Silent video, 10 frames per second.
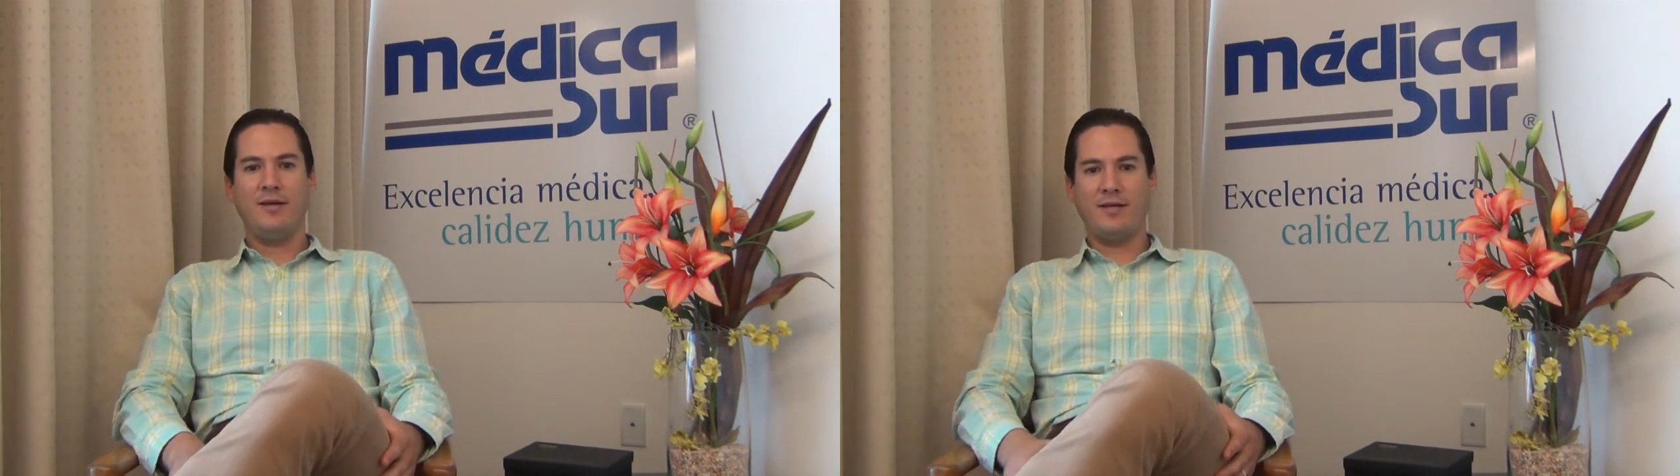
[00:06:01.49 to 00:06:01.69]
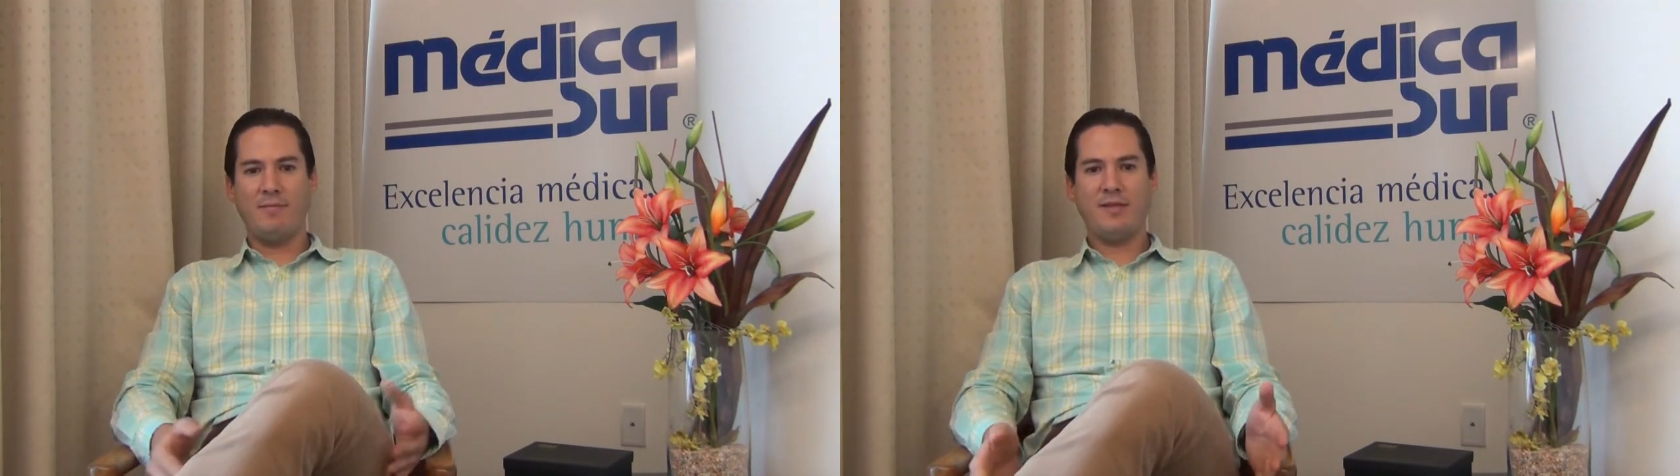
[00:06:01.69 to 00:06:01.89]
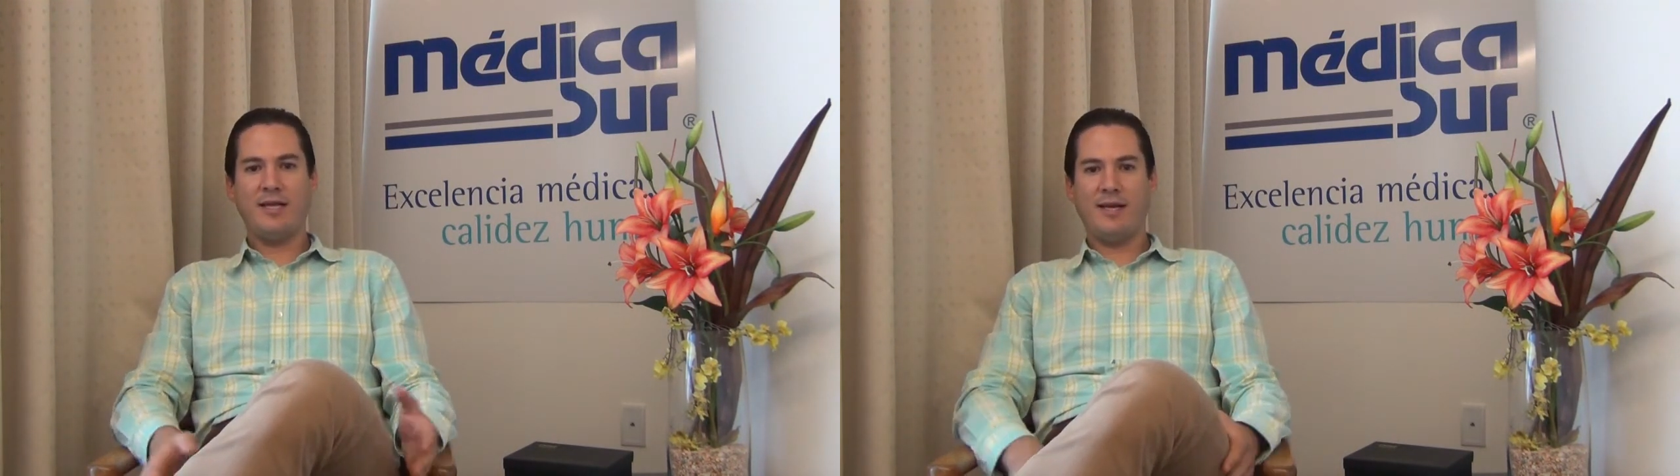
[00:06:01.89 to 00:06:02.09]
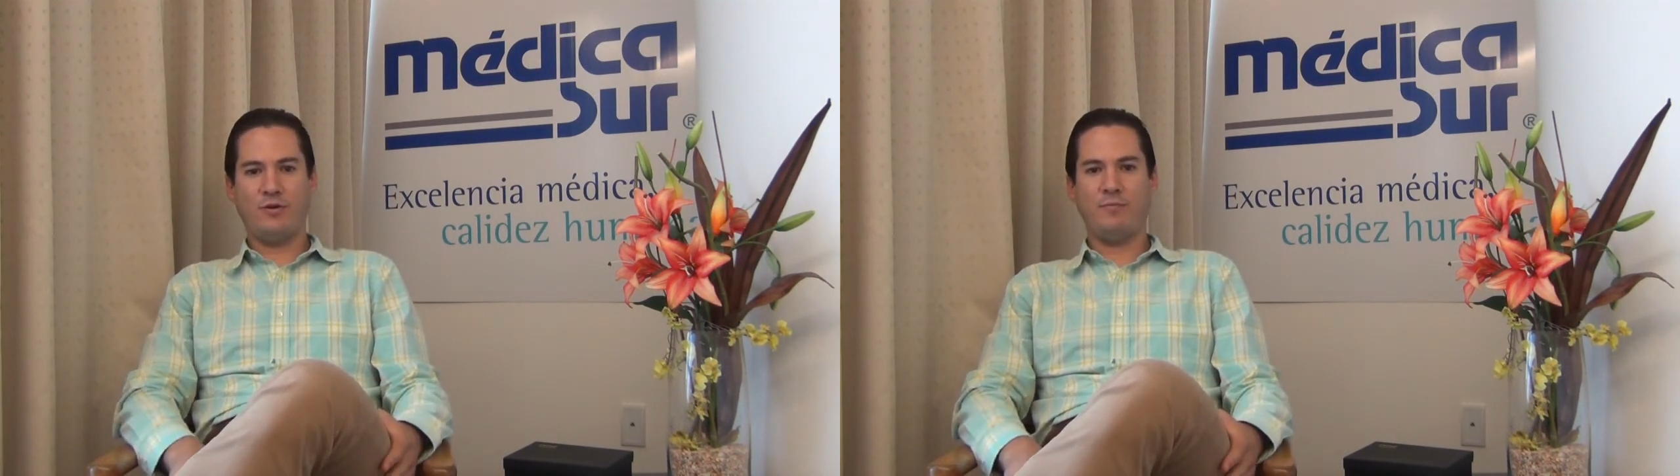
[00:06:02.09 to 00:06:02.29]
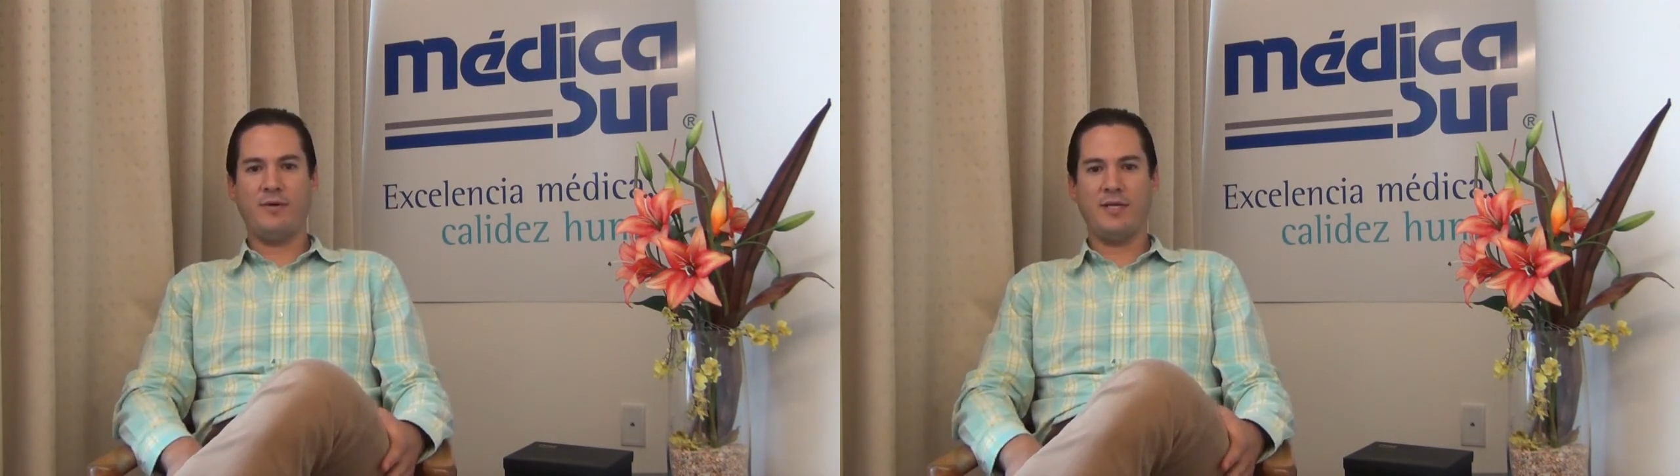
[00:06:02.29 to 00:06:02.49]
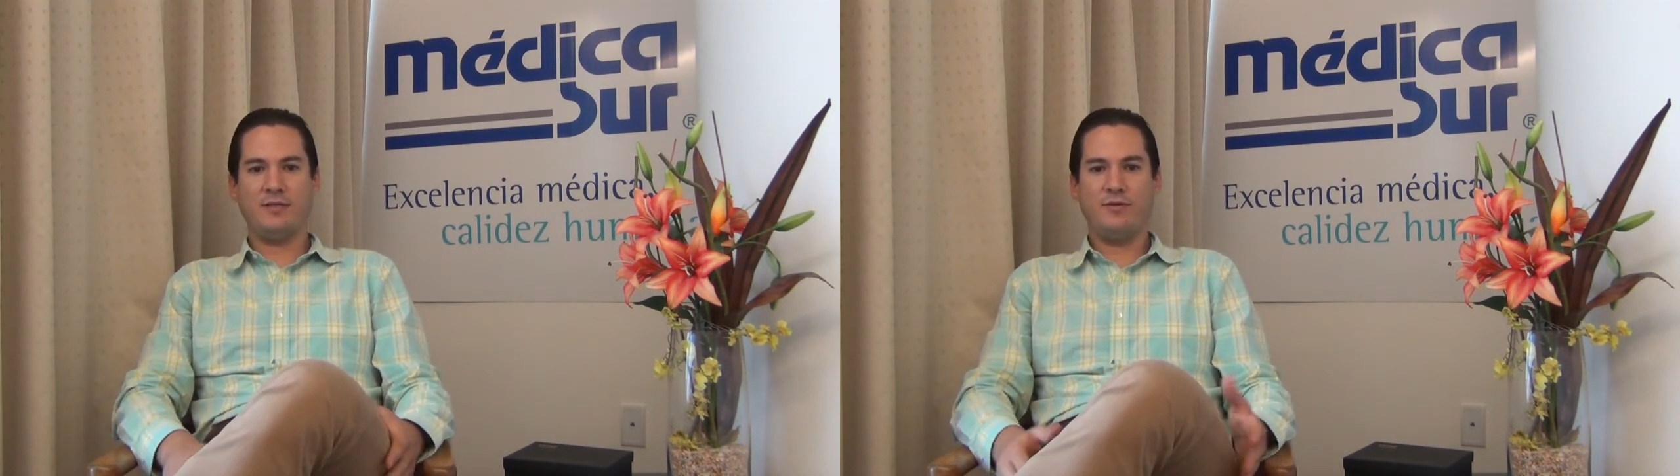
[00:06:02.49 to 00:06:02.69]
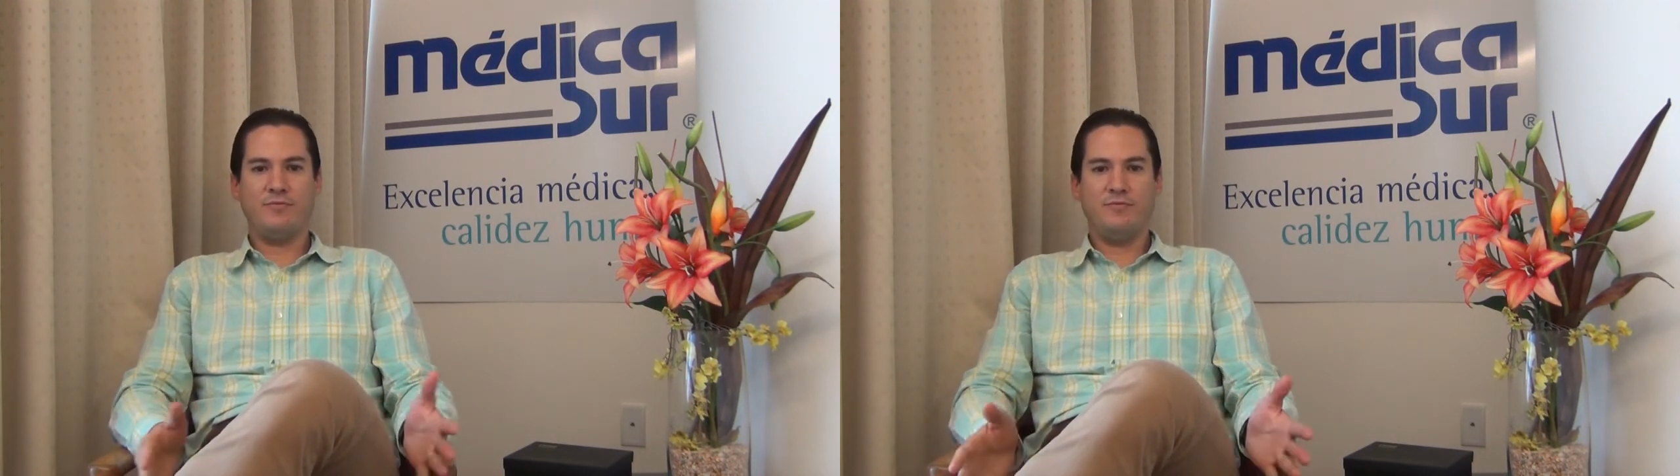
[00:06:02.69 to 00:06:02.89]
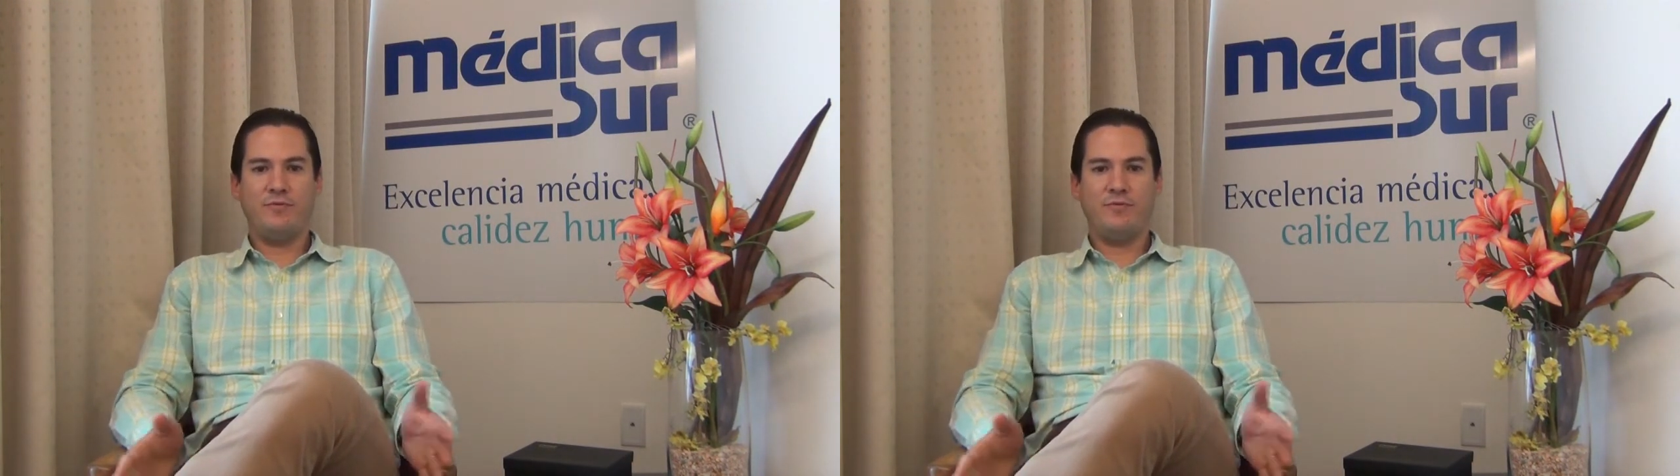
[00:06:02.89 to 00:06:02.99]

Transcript: Realmente la recuperación